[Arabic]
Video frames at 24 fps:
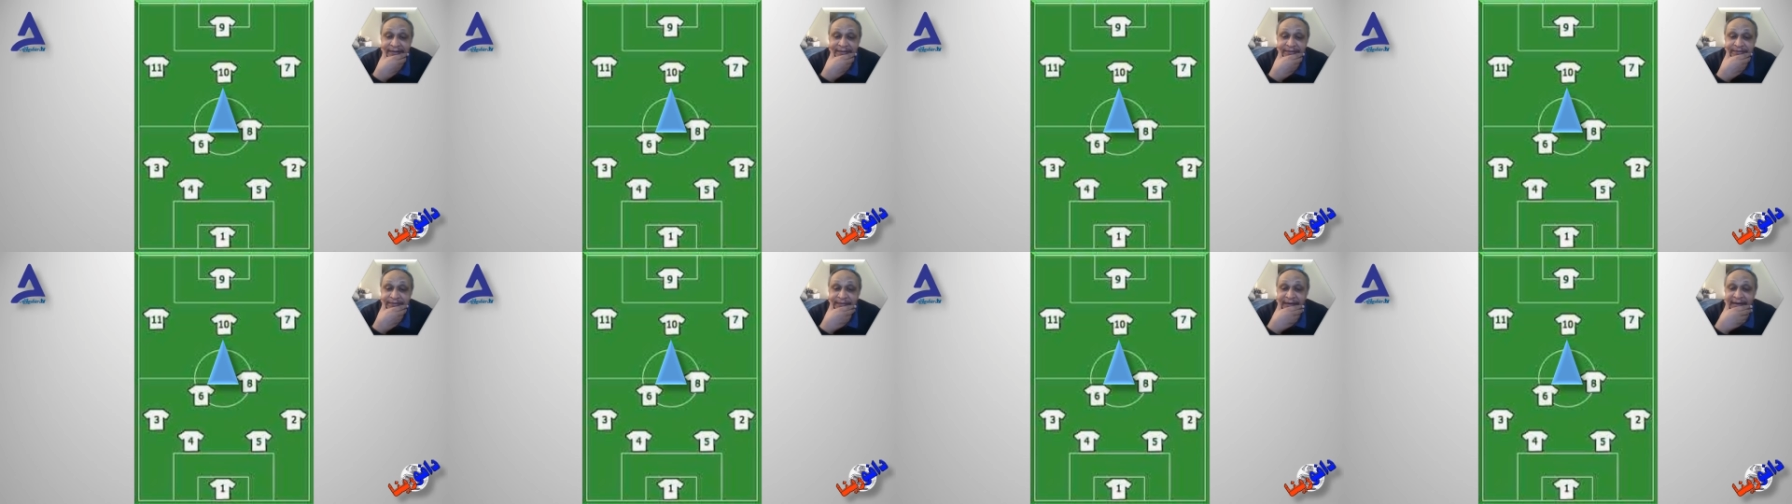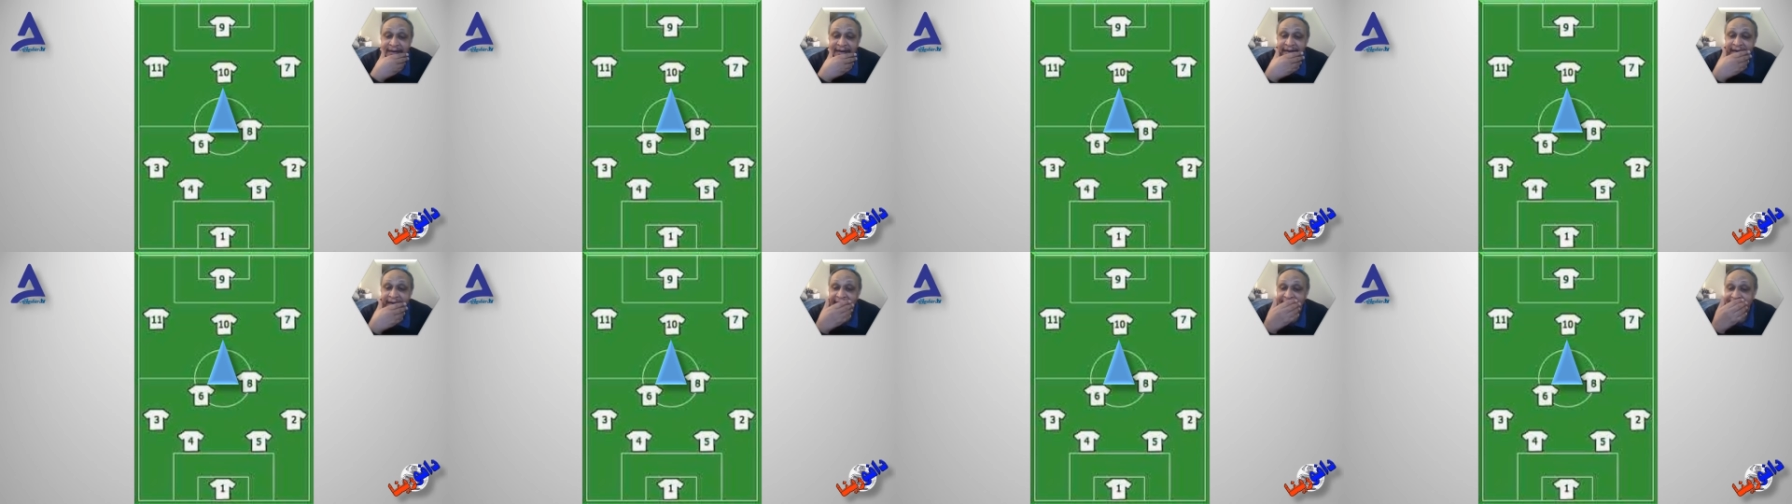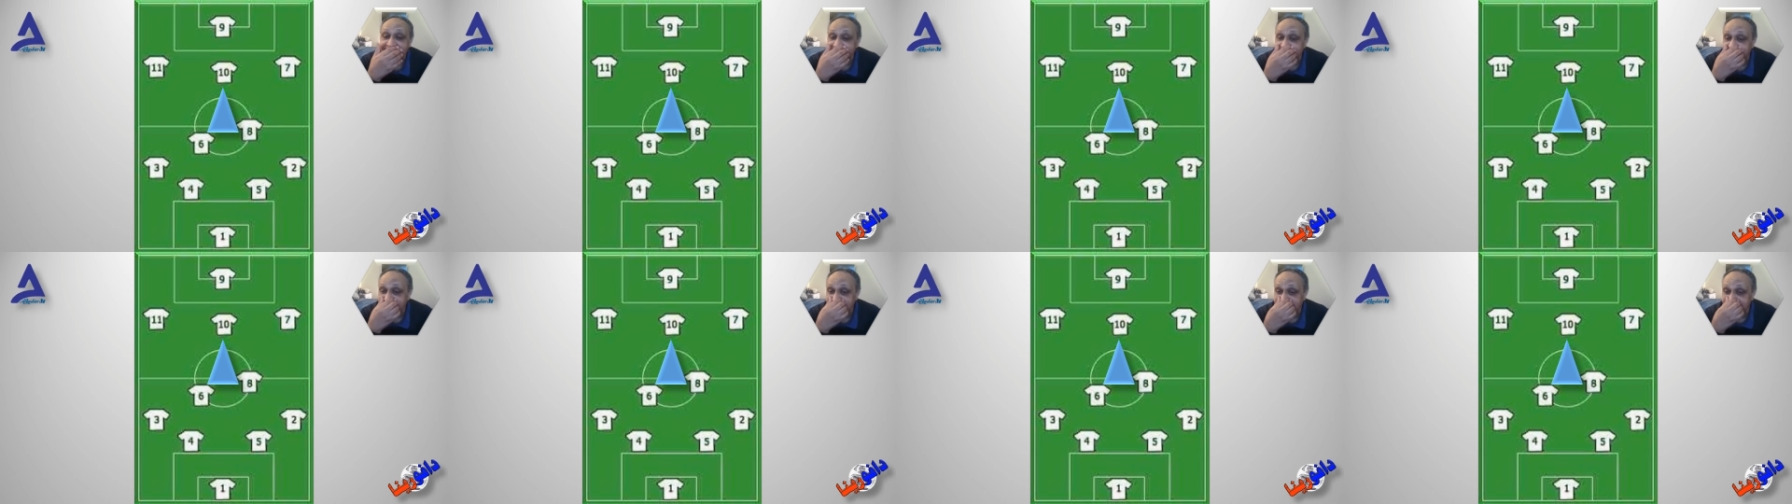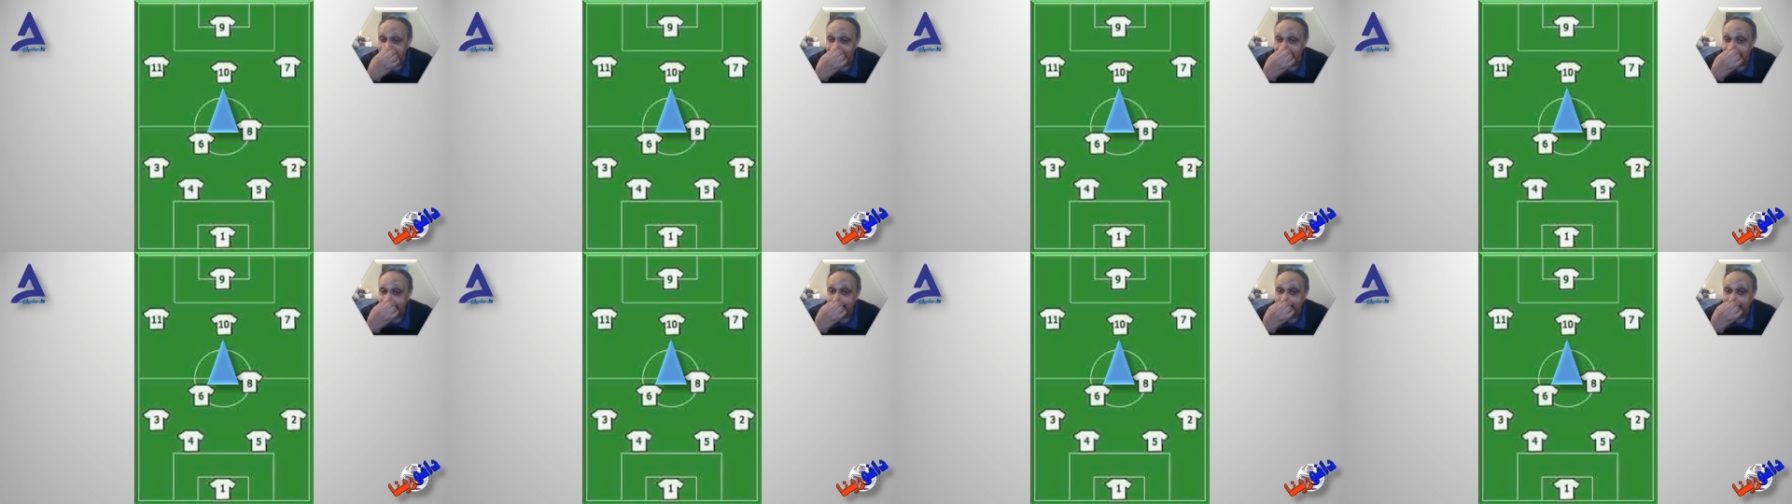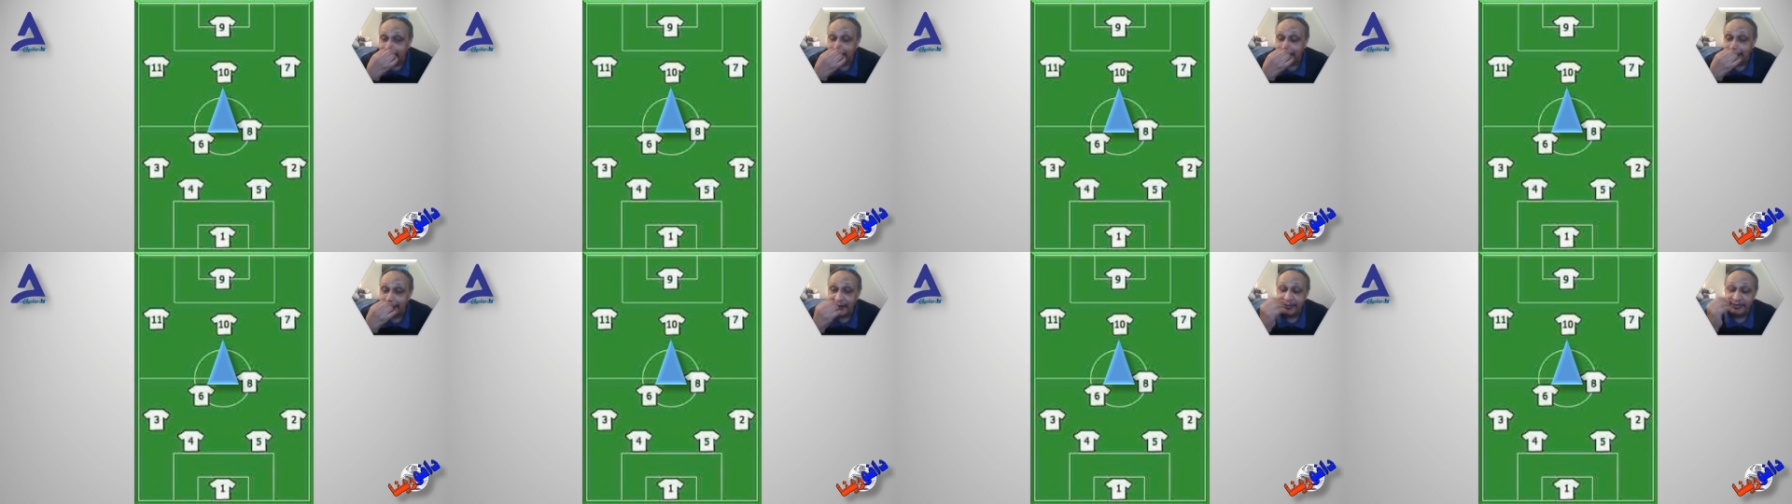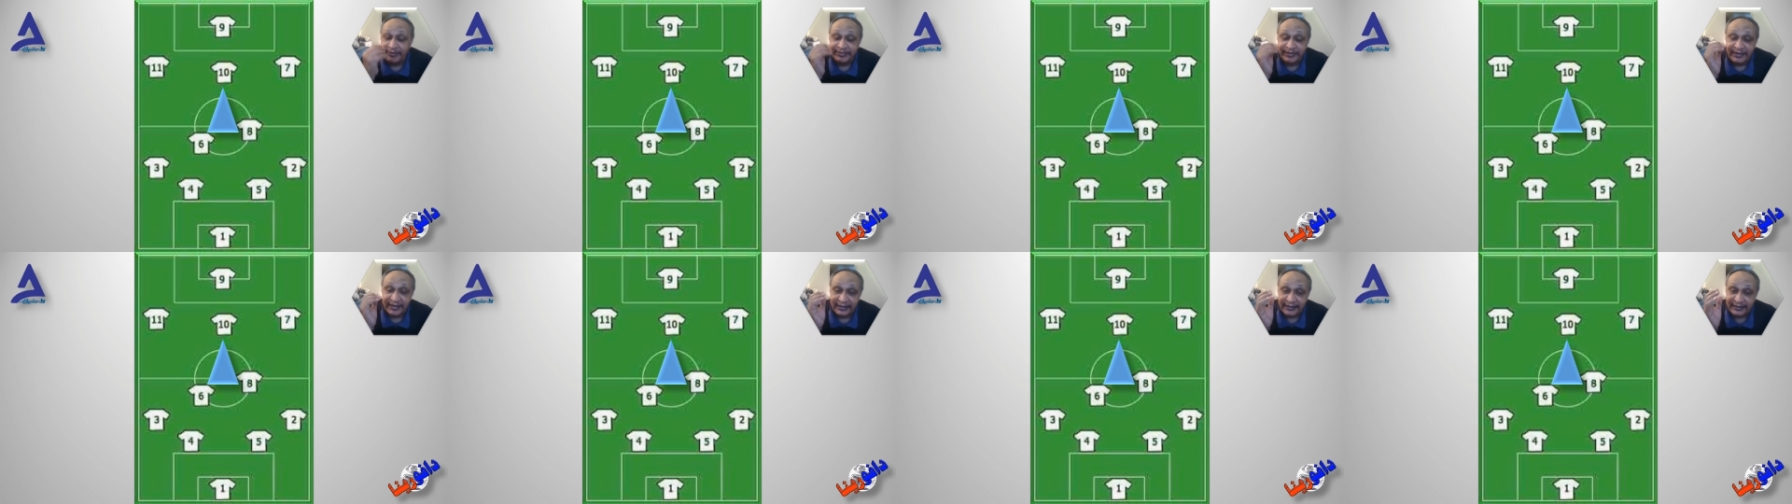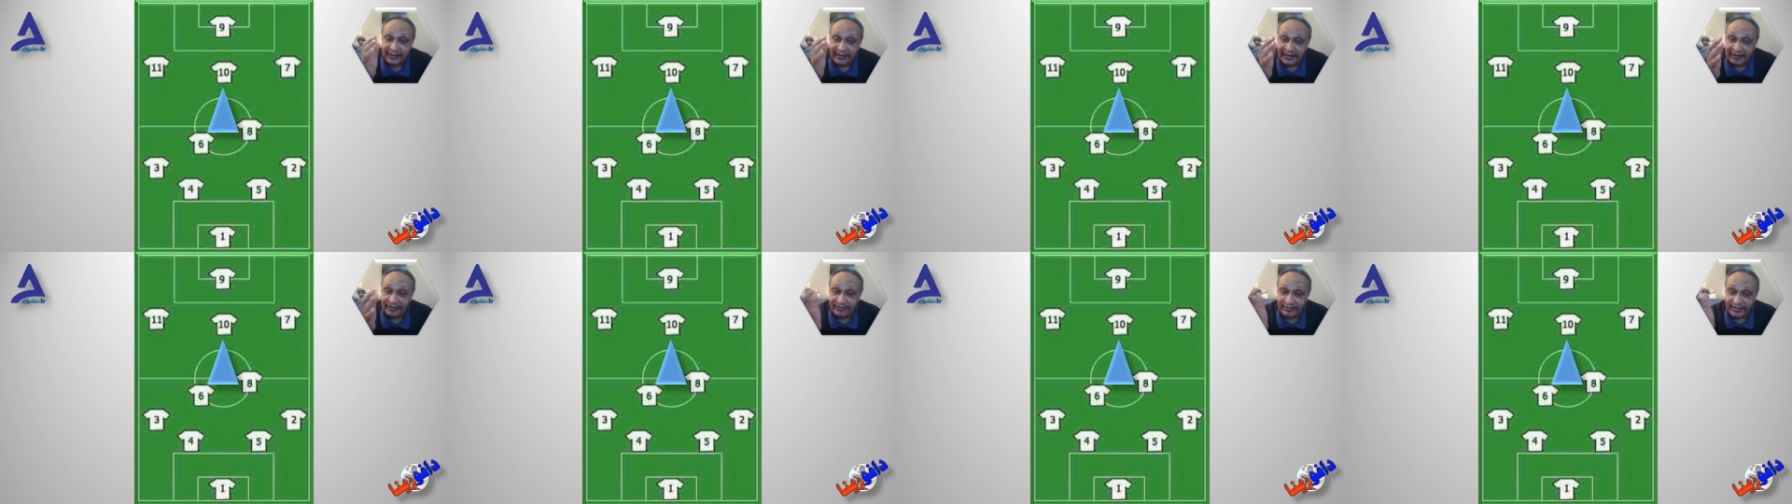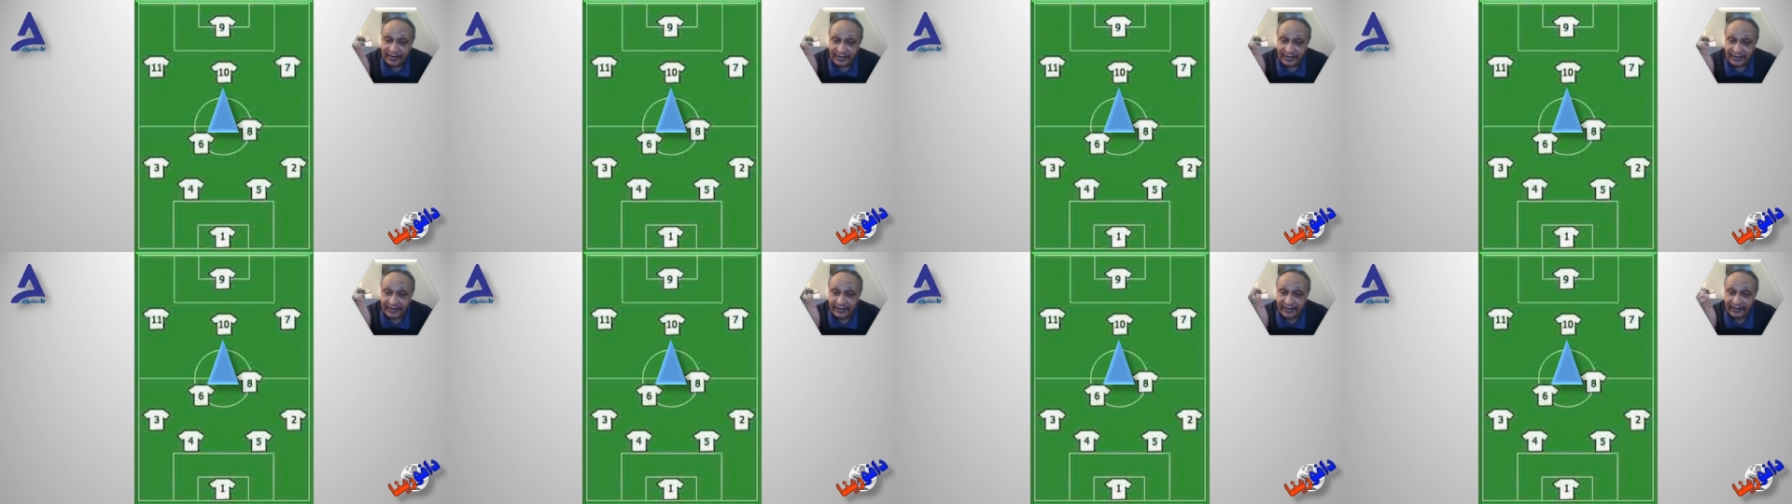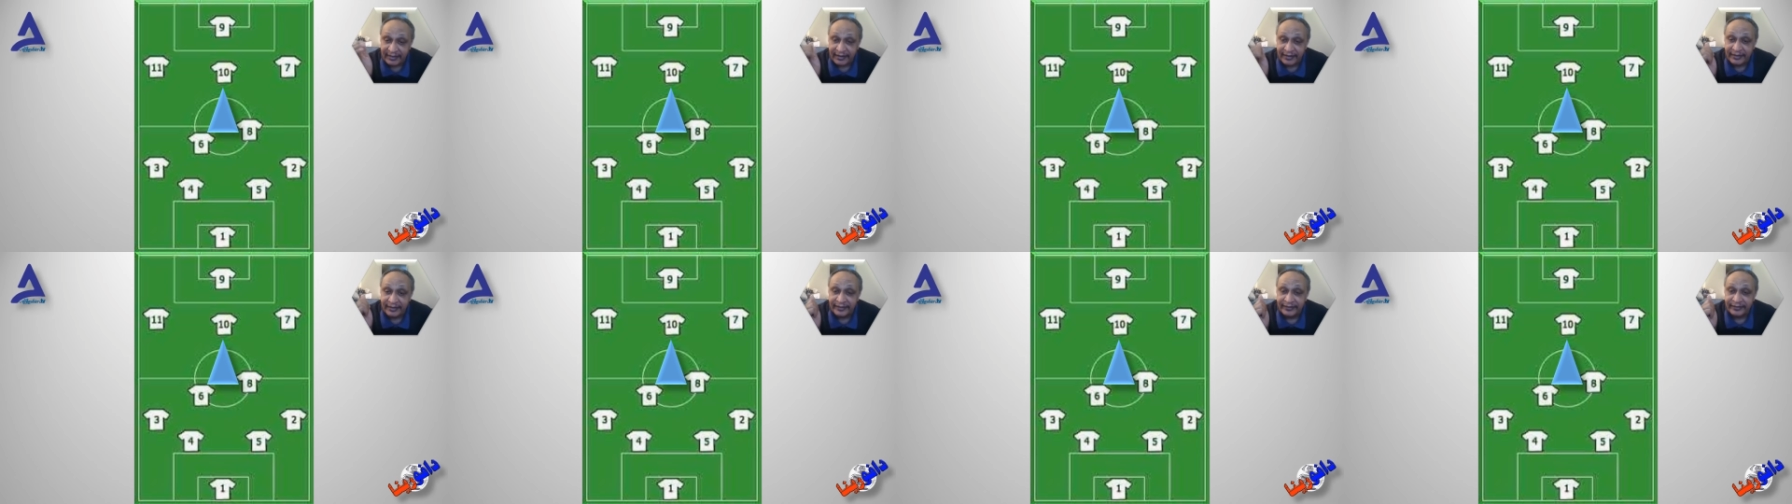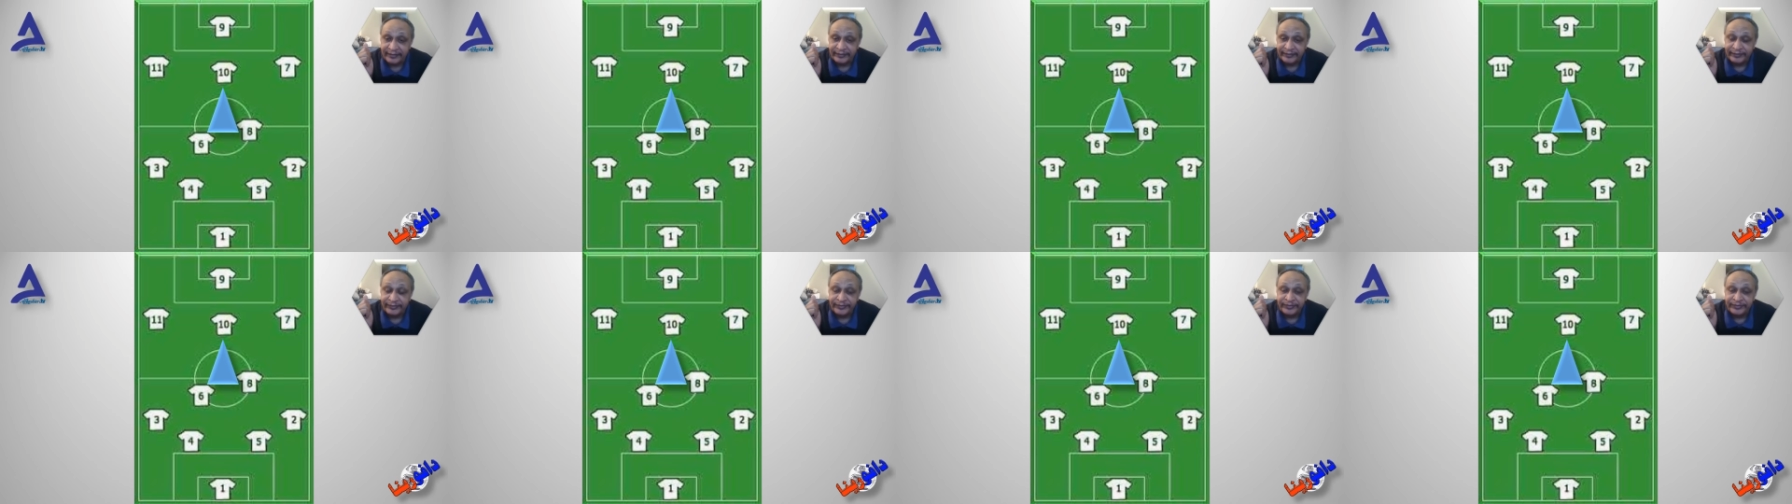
الناس لم تختلف كثيرا